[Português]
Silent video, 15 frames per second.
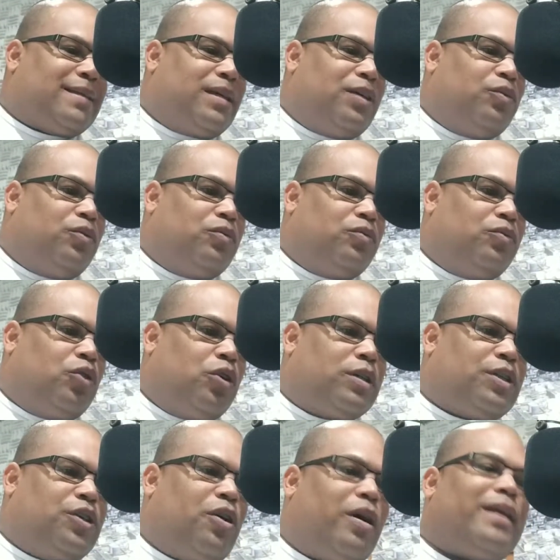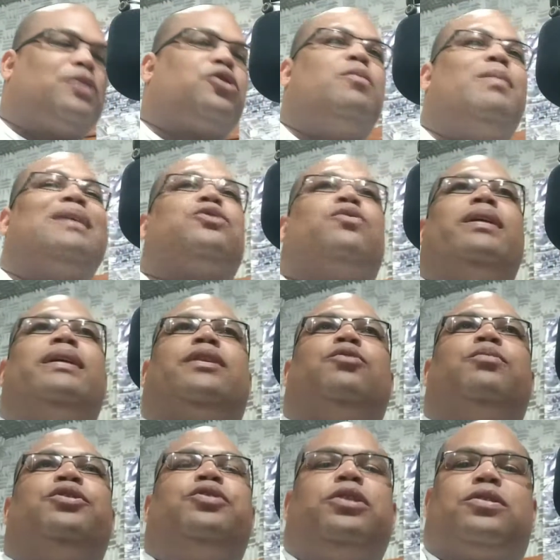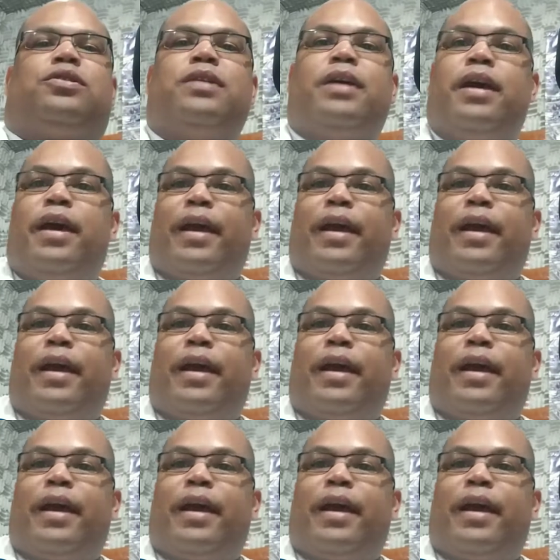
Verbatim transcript: são 12 horas com mais 41 minutos.